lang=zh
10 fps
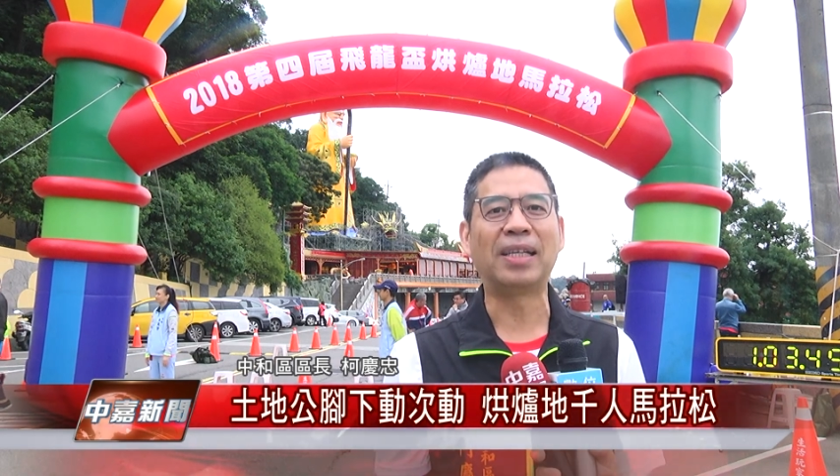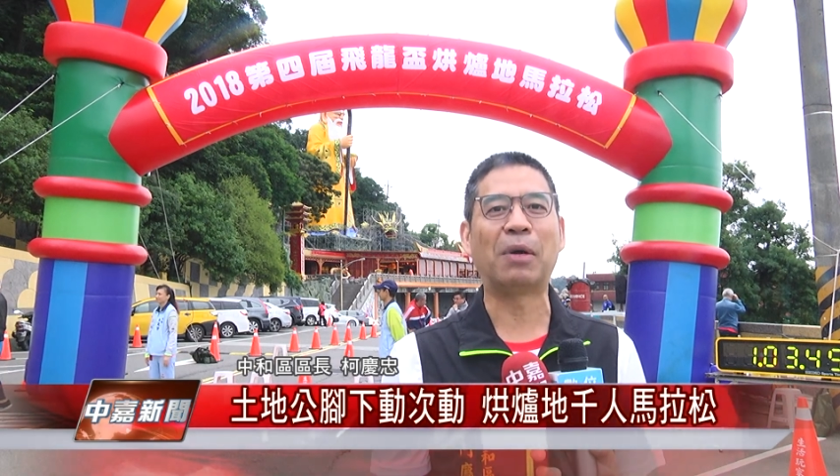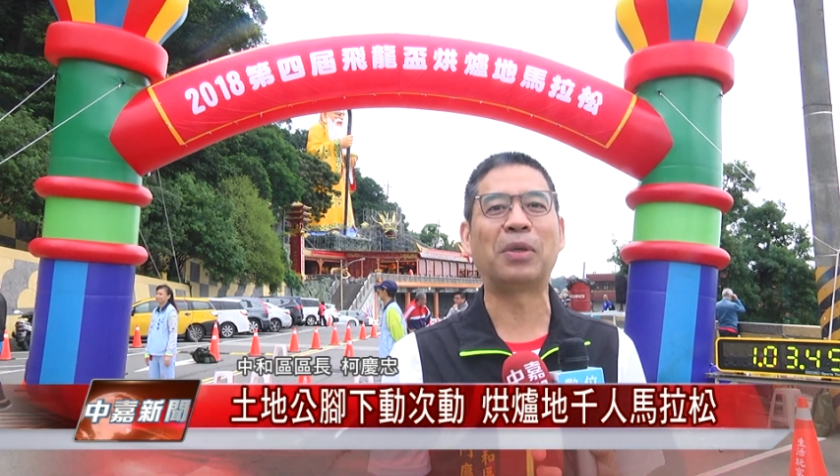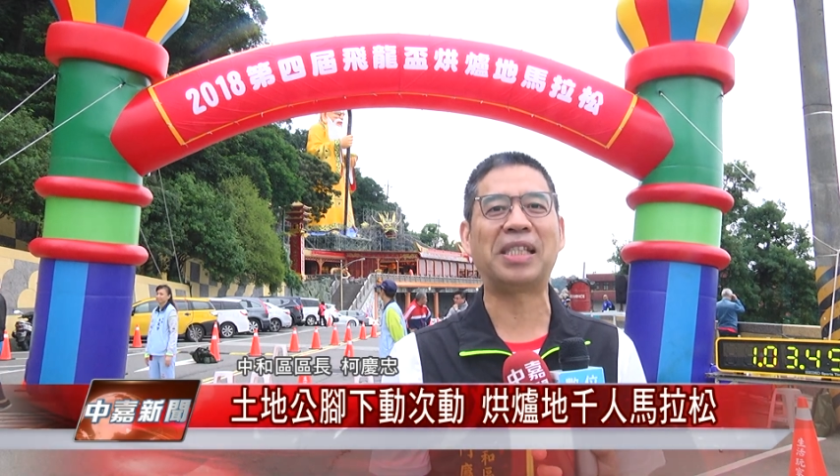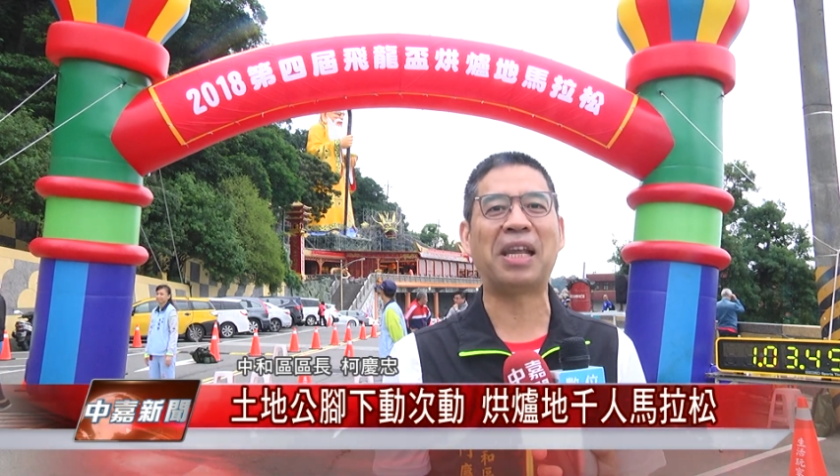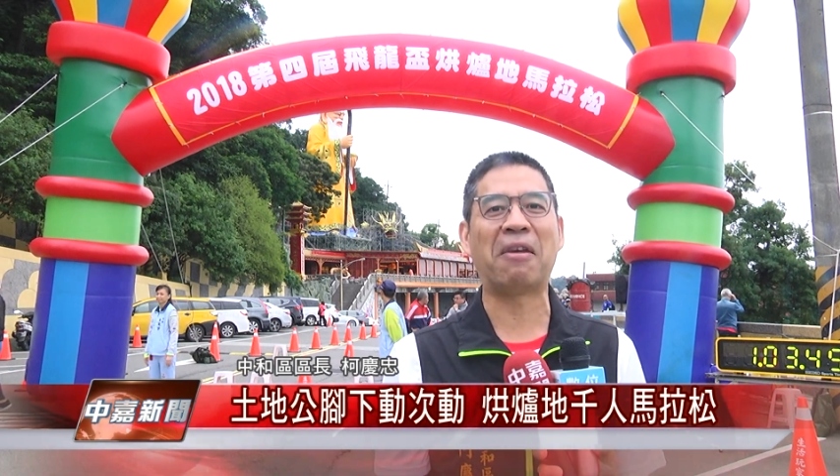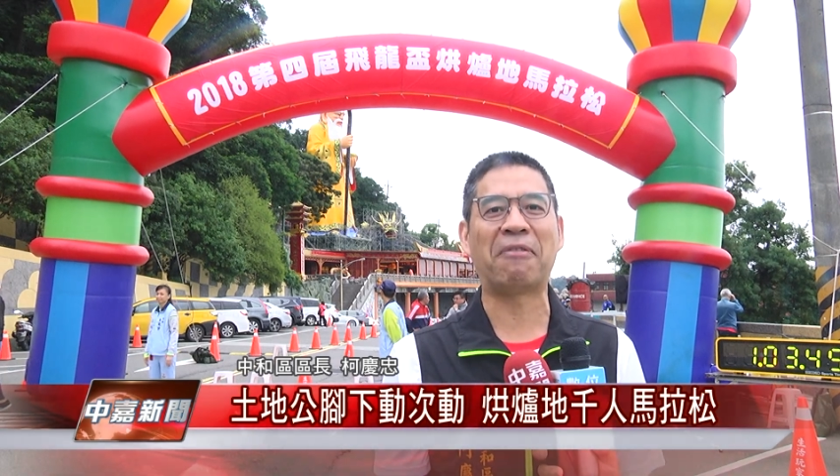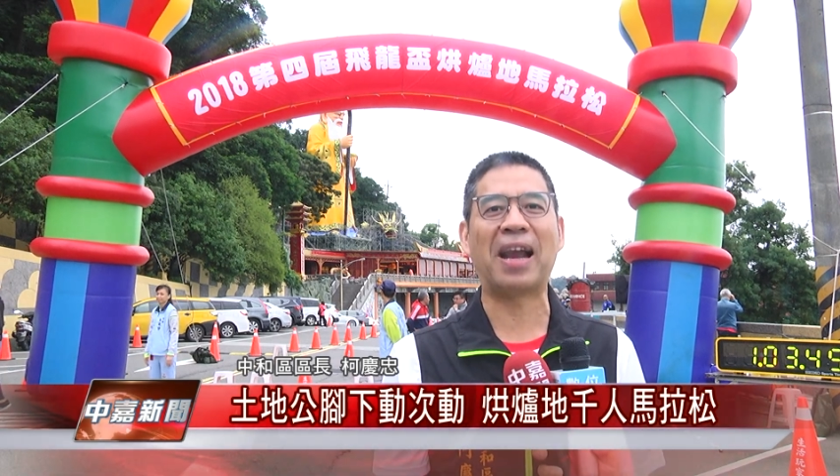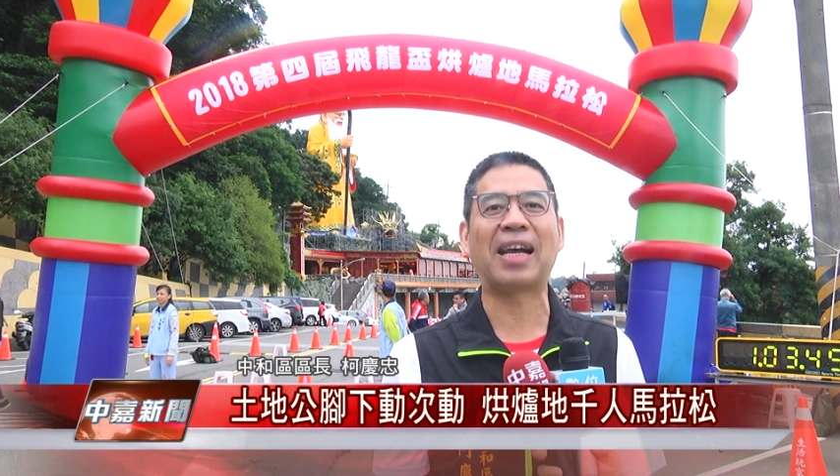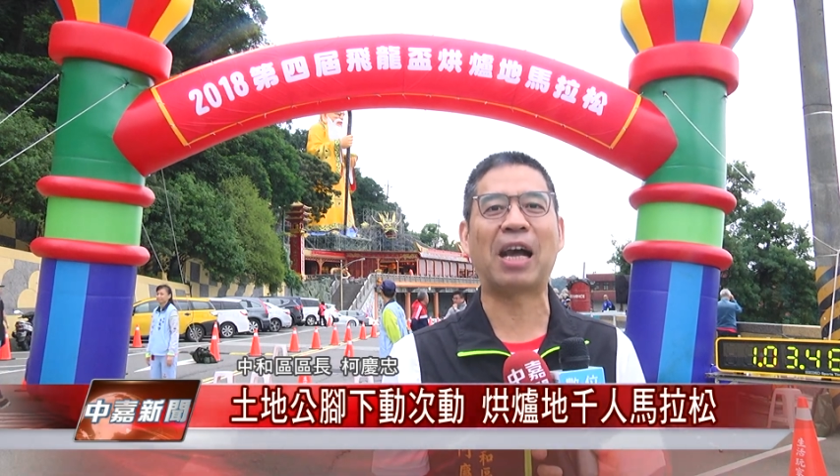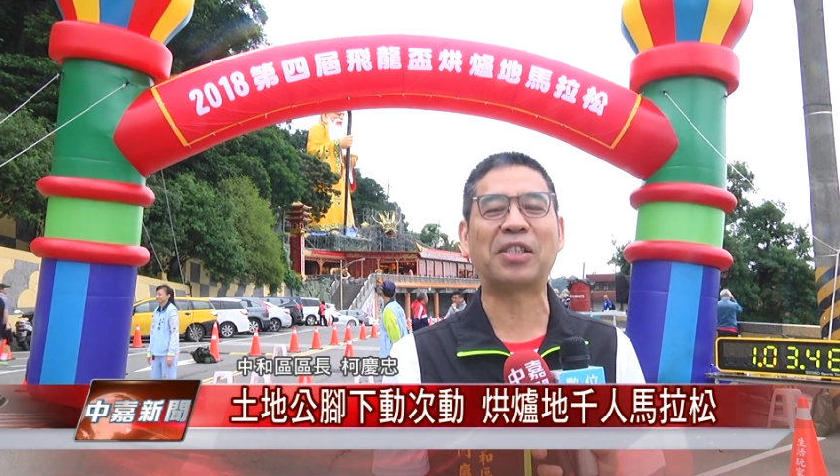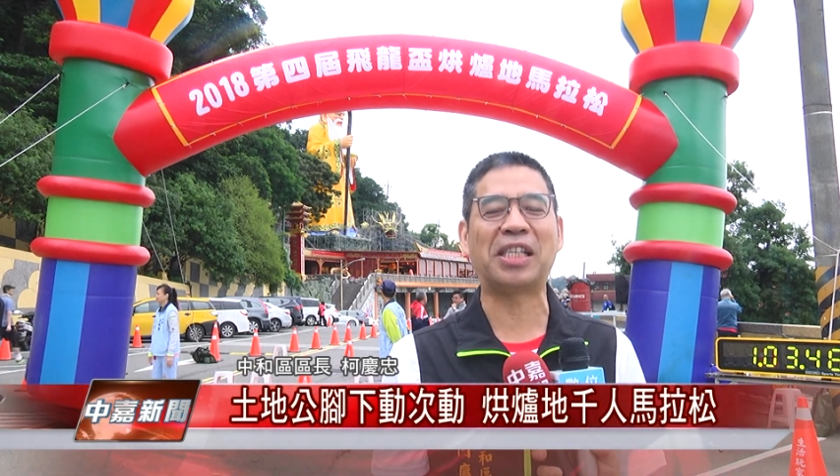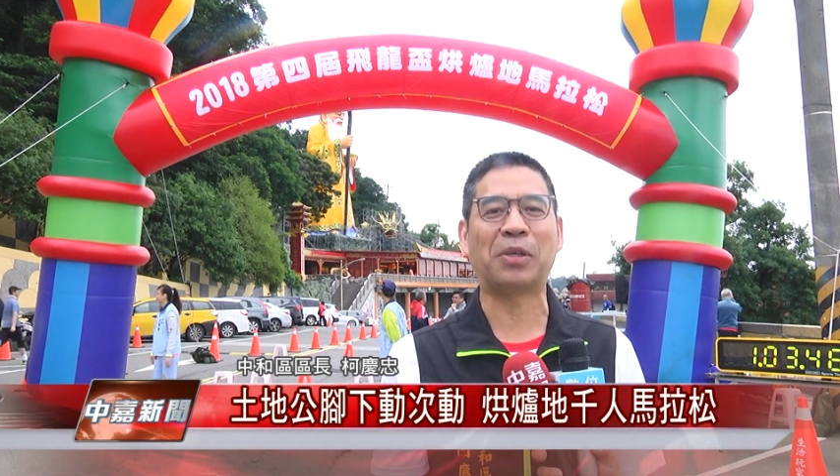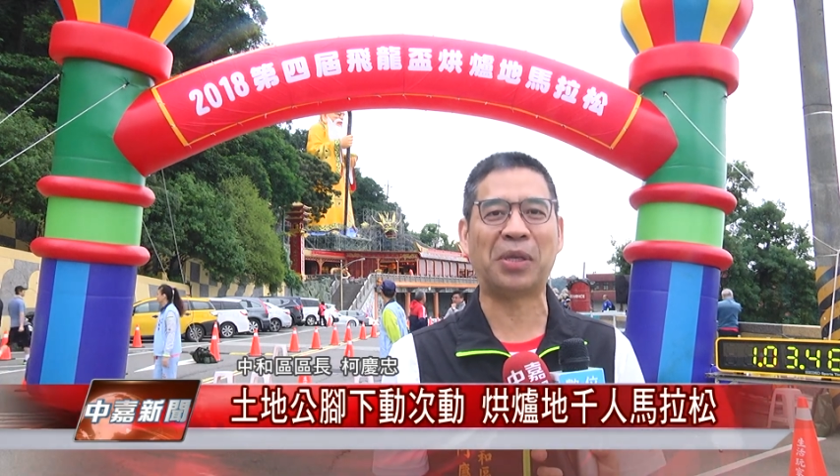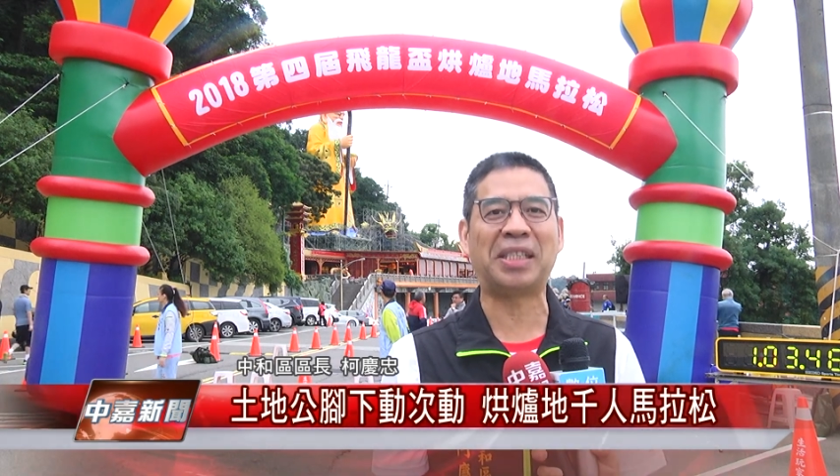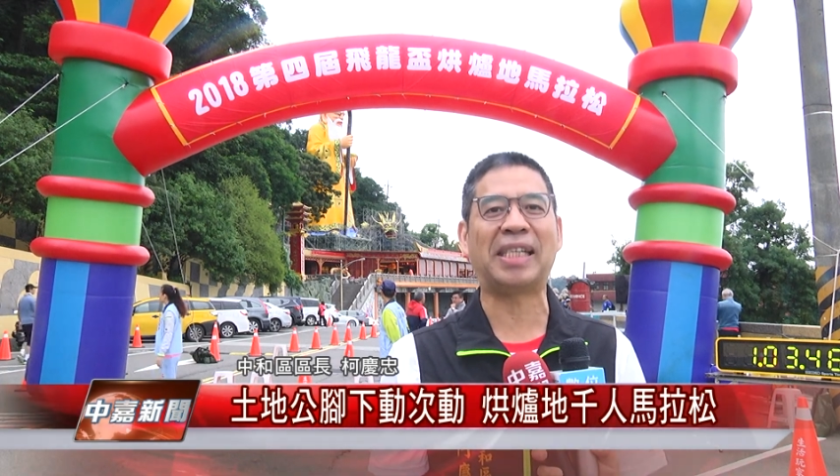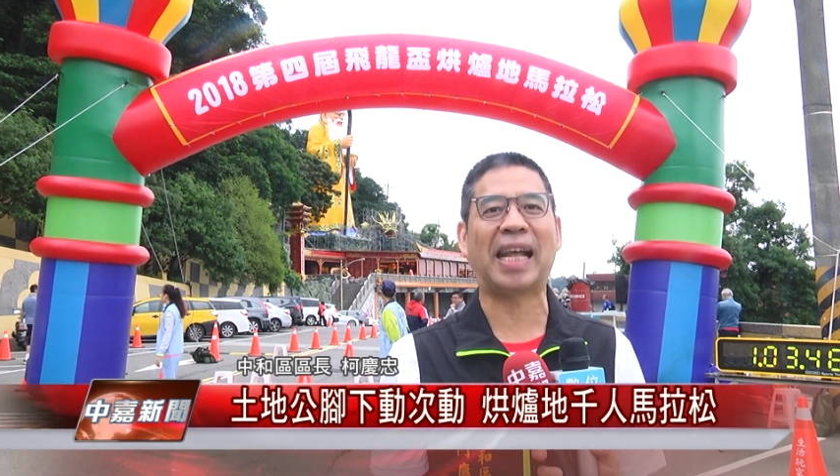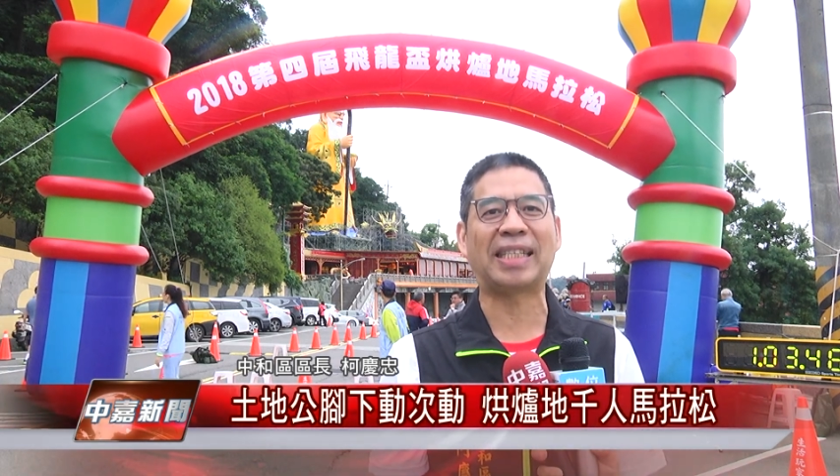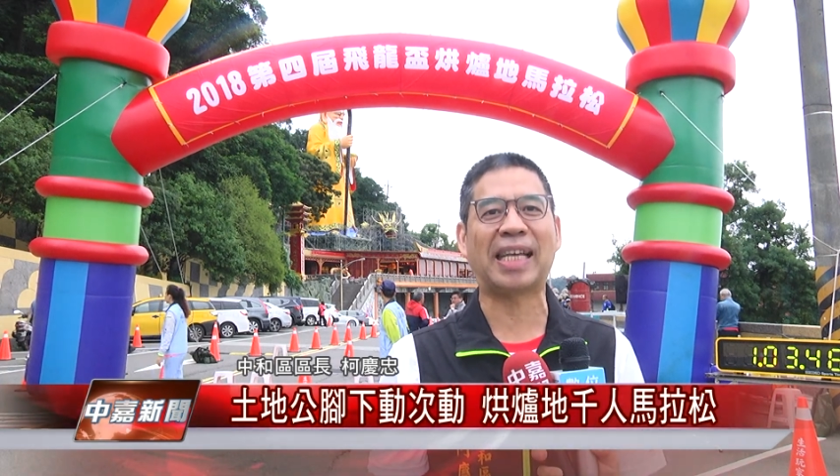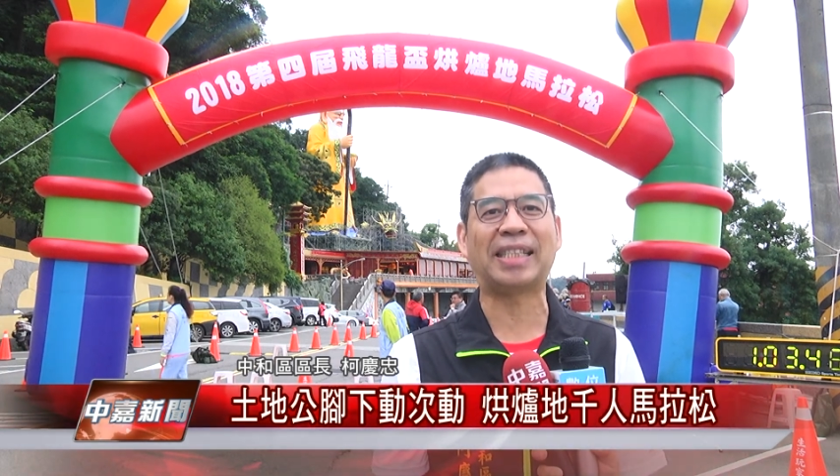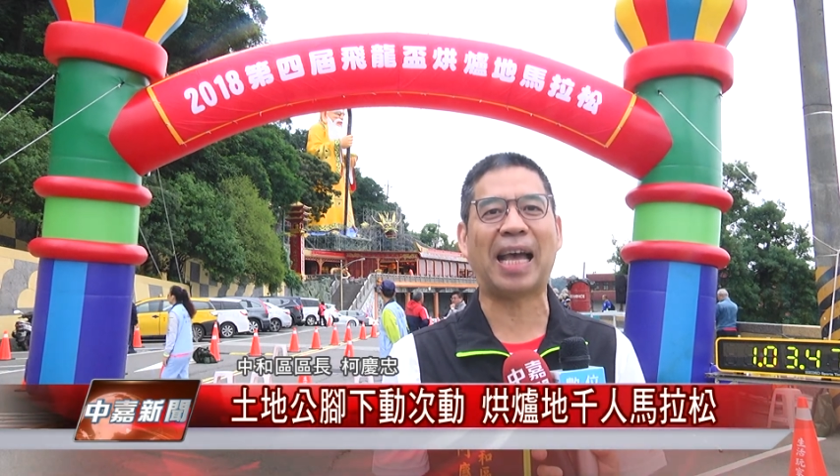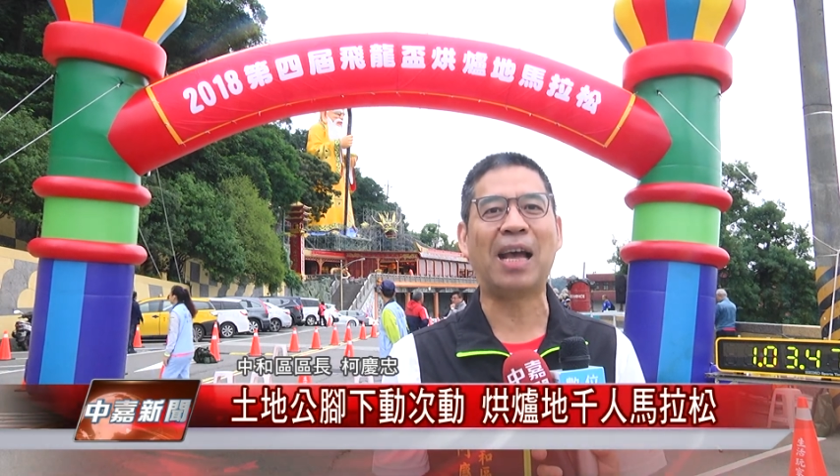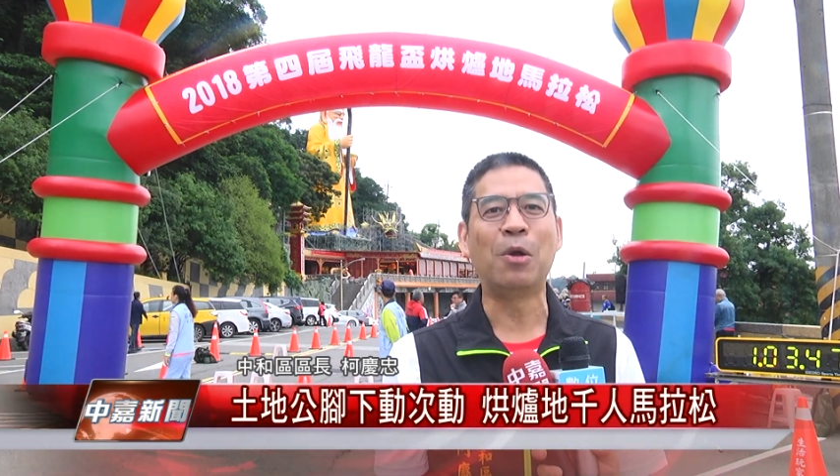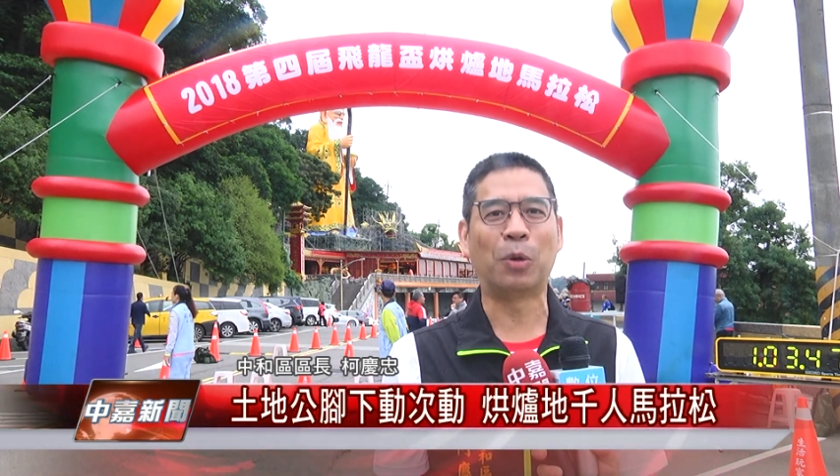那我今天也非常高兴有一起来参加，